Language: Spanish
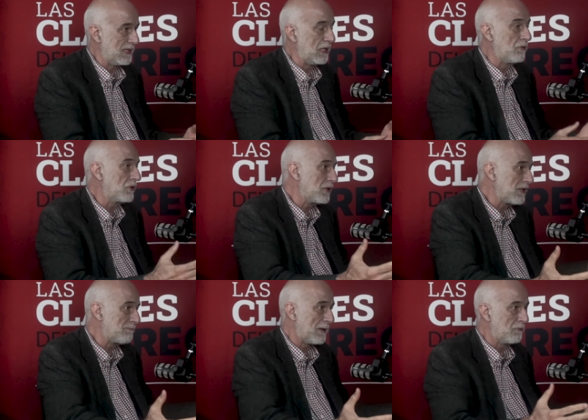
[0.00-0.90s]
Y no estoy
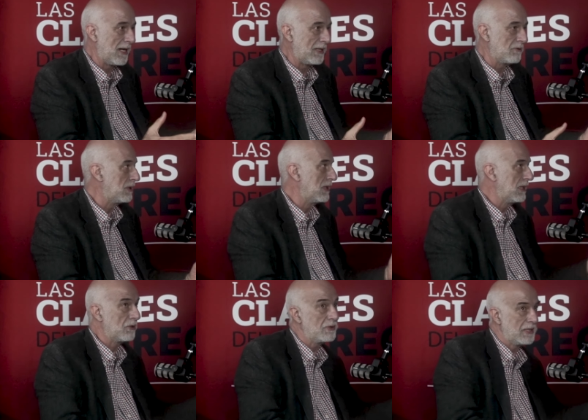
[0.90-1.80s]
especulando
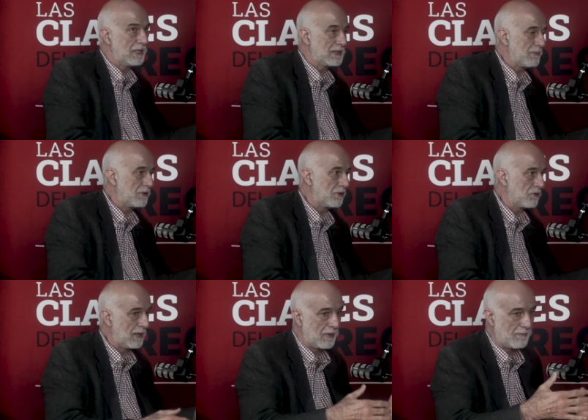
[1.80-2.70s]
con quién está mejor, con
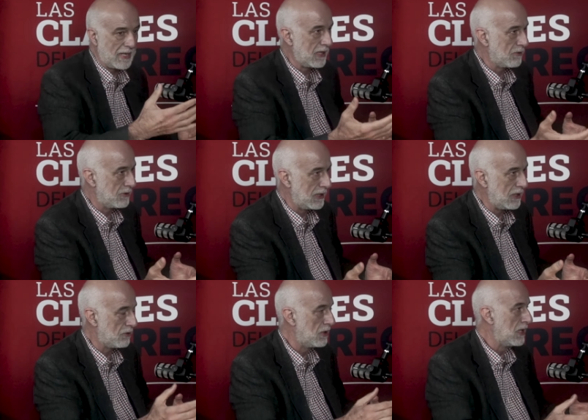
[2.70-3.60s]
la mamá, con el hijo,